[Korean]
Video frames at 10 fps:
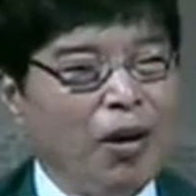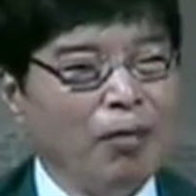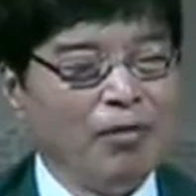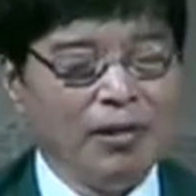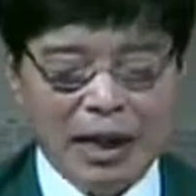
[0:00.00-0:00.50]

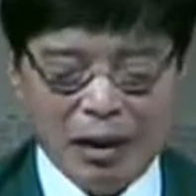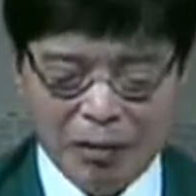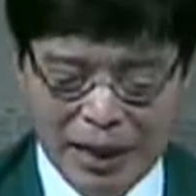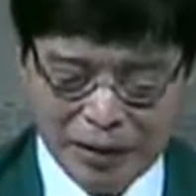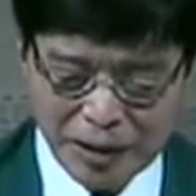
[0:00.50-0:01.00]
허물라고
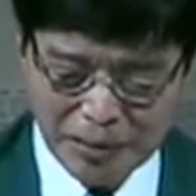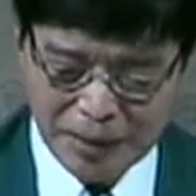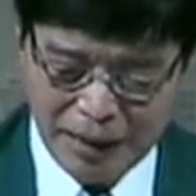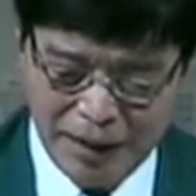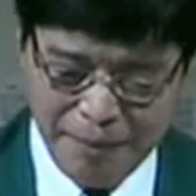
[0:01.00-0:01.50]
한
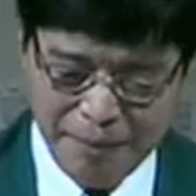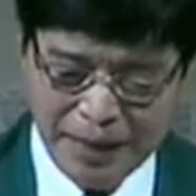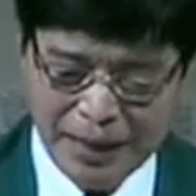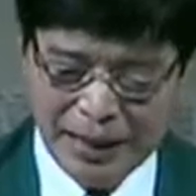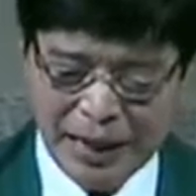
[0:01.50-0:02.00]
것입니다.
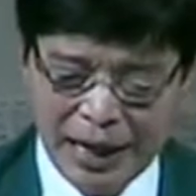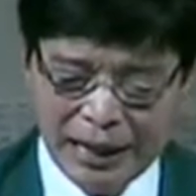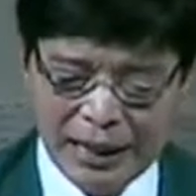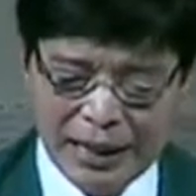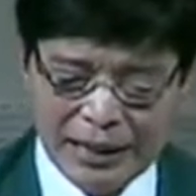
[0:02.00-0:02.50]

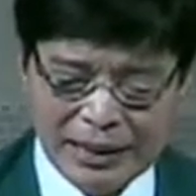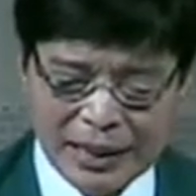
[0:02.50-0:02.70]
가난한